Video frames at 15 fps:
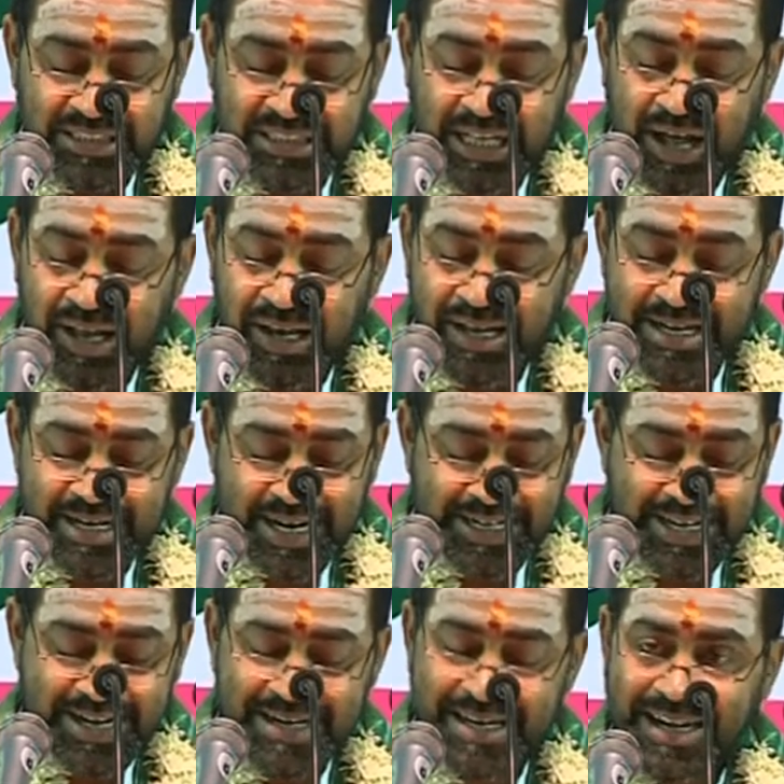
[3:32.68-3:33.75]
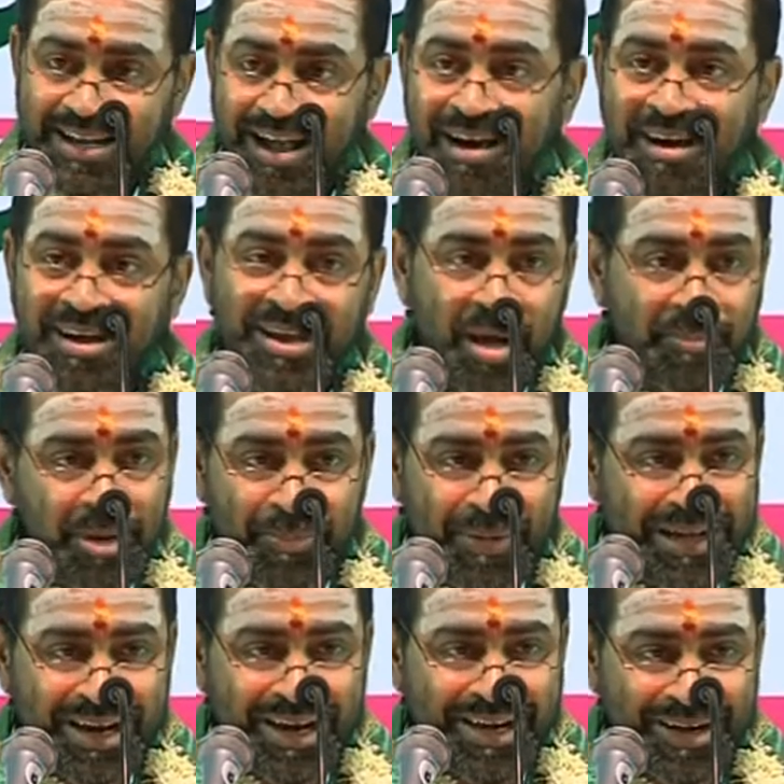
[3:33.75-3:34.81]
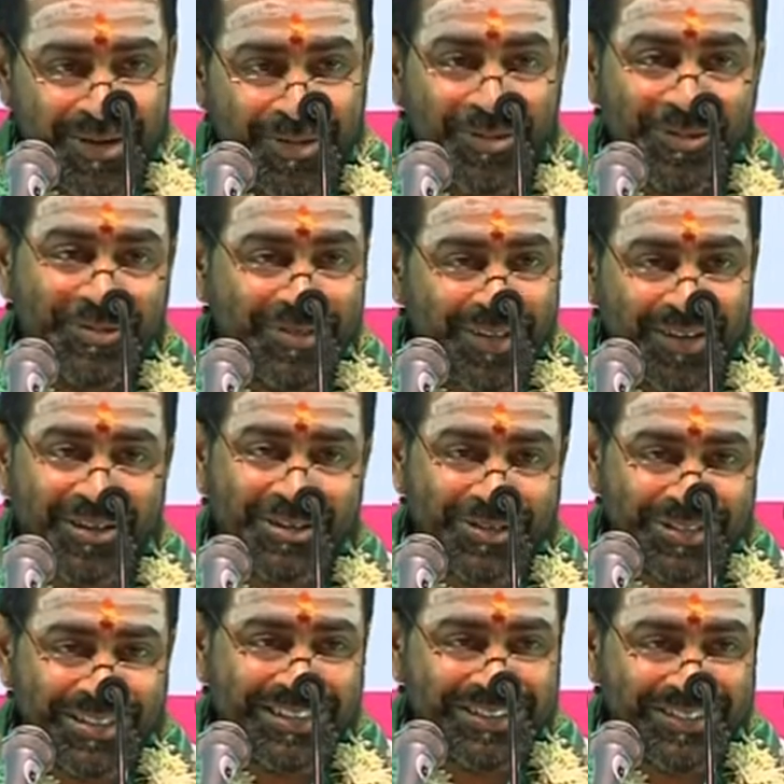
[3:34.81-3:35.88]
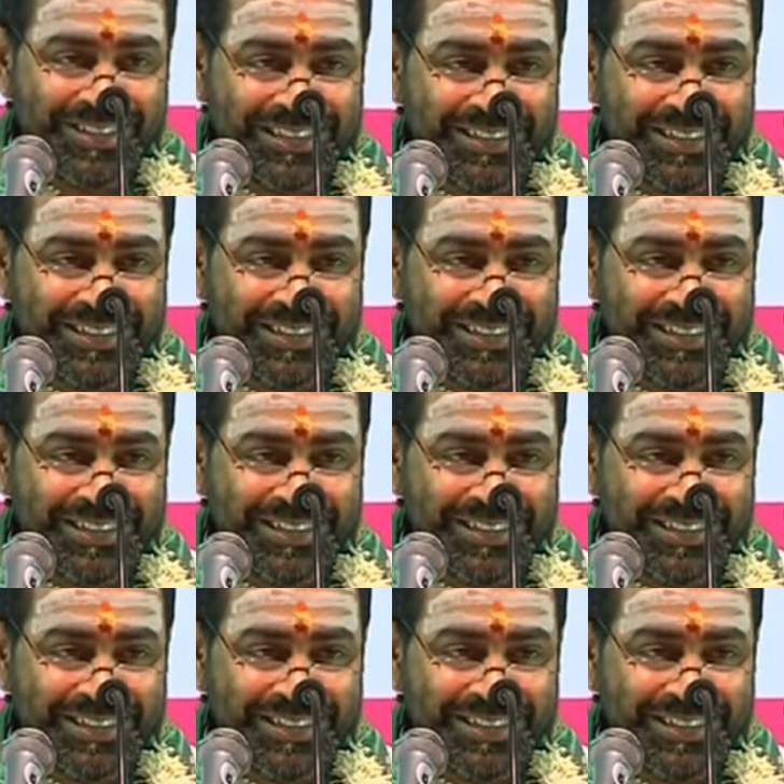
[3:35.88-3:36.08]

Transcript: సాలం కటం కట అని ఆమెను పెళ్ళాడాడు తర్వాత వచ్చిన